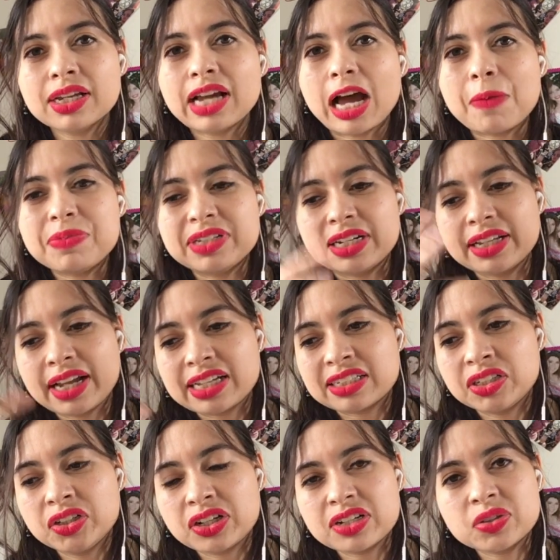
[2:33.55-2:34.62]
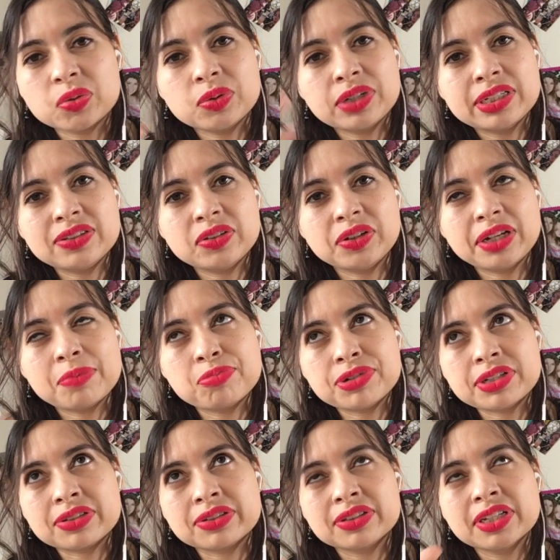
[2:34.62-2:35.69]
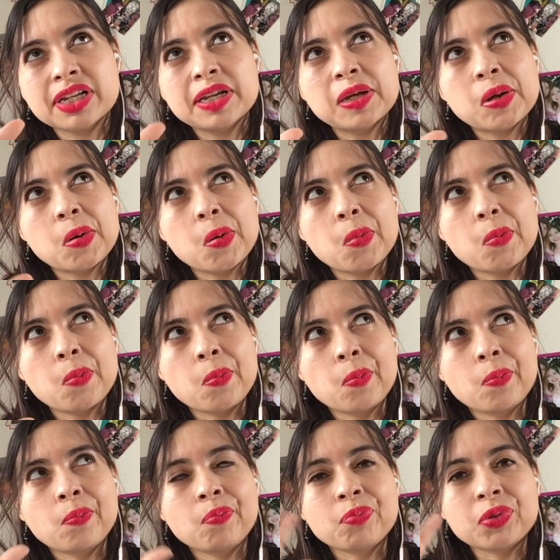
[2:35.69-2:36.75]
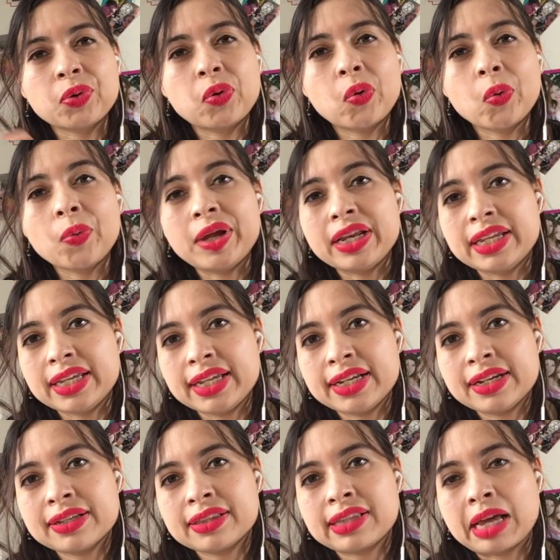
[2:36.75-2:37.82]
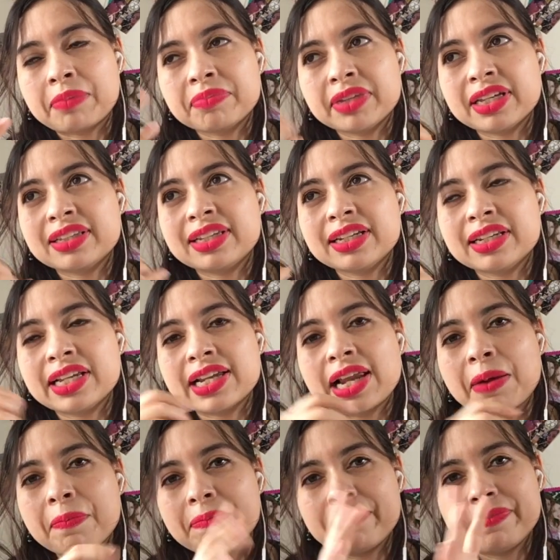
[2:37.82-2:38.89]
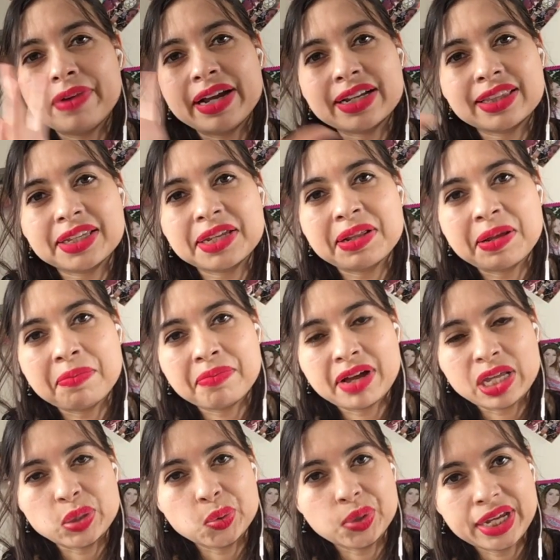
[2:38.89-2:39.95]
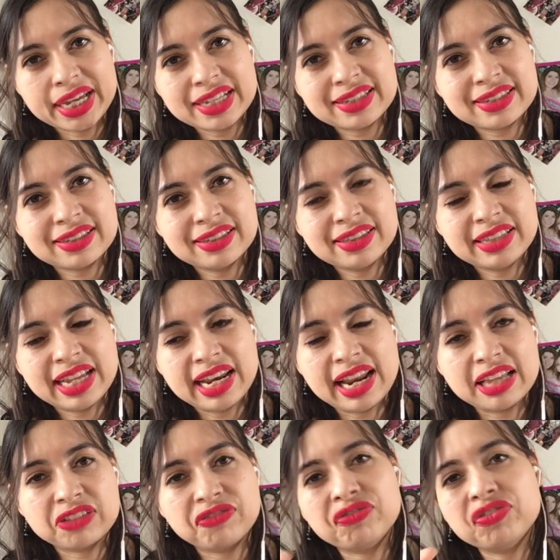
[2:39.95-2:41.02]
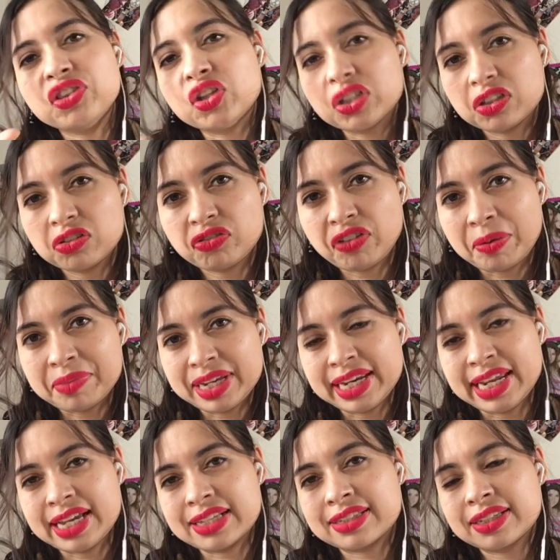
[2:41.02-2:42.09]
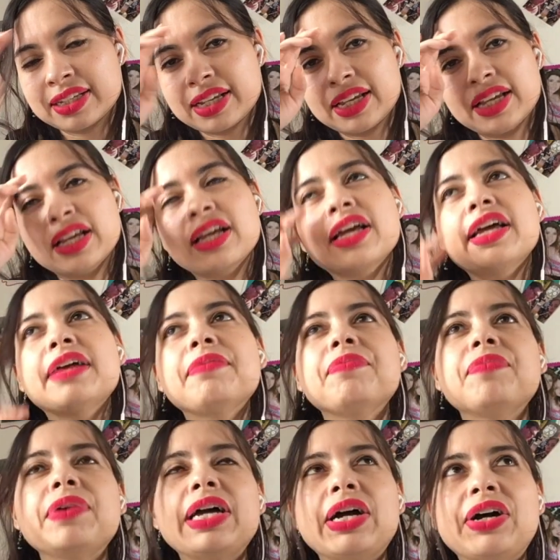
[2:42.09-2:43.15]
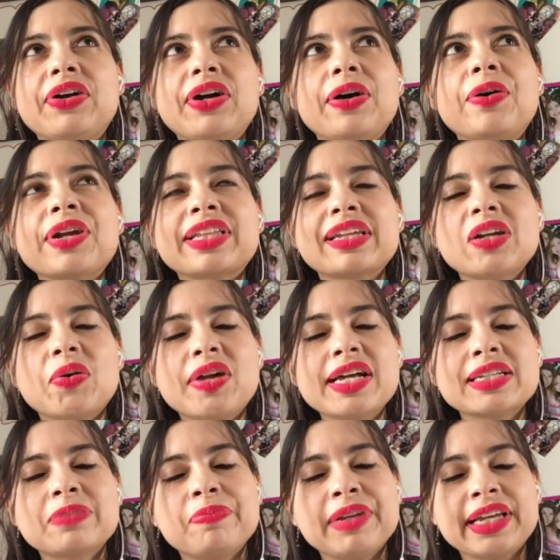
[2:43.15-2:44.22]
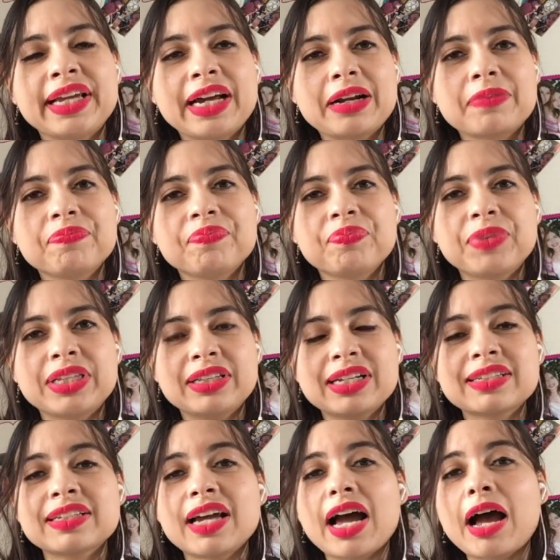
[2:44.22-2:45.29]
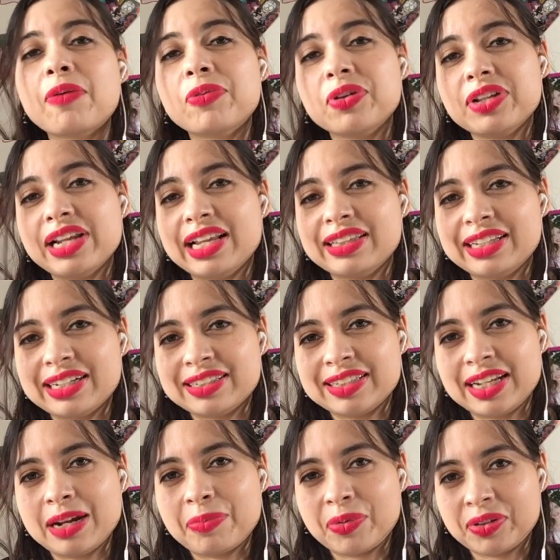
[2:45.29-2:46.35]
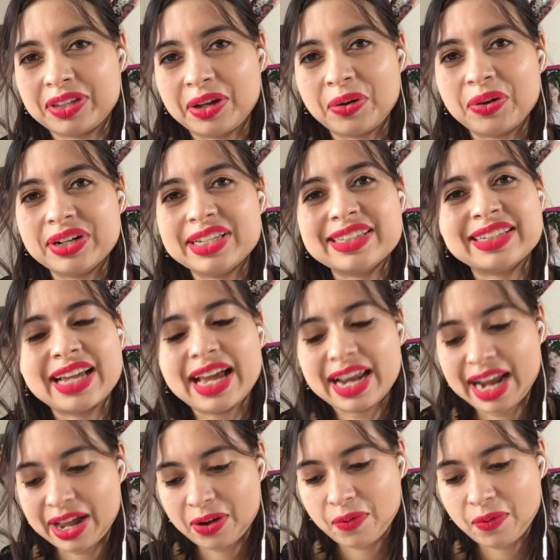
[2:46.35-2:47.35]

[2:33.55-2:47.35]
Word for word: a pesar de que siento que es una historia pues mm, juvenil, también tiene la parte de madurez de las dos familias. Ah, ahorita lo voy a explicar mientras hablo de la tercera protagonista, la